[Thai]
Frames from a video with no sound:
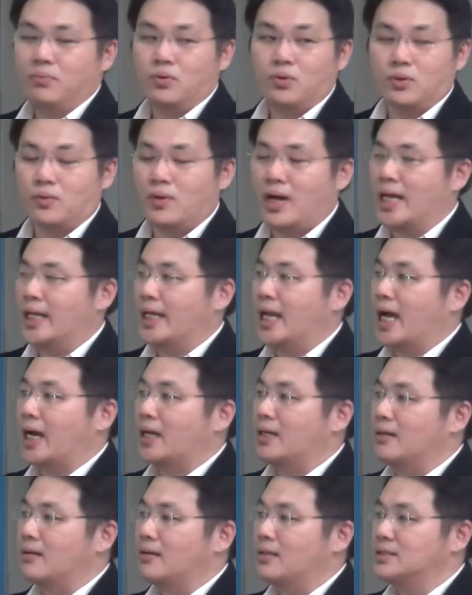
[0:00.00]
พวกโลหะหนัก
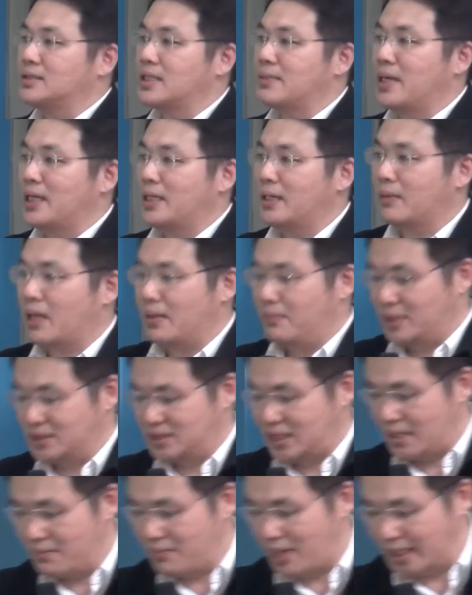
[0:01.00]
แล้วก็สามารถนำกลับมา
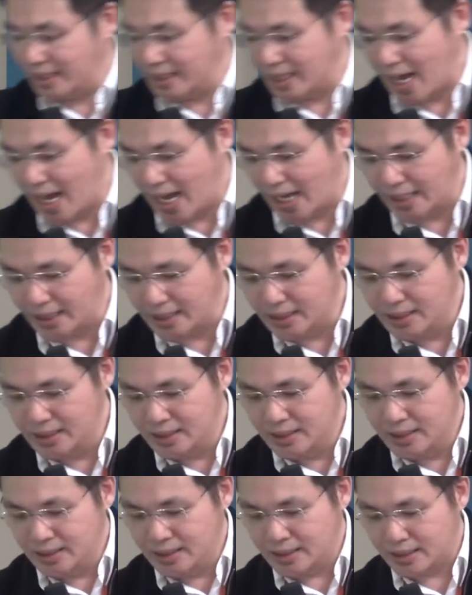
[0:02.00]
ใช้ใหม่ได้
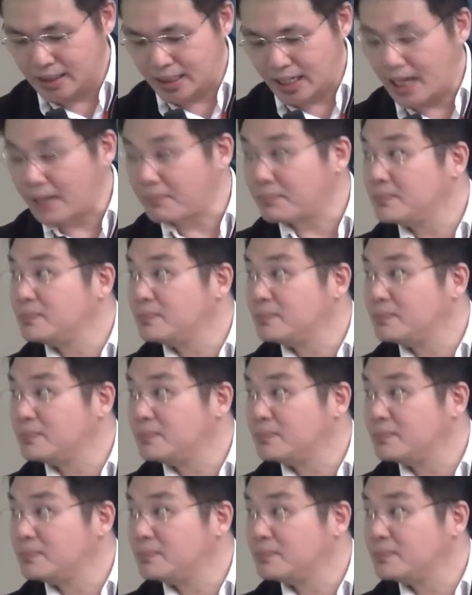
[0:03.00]
นะครับ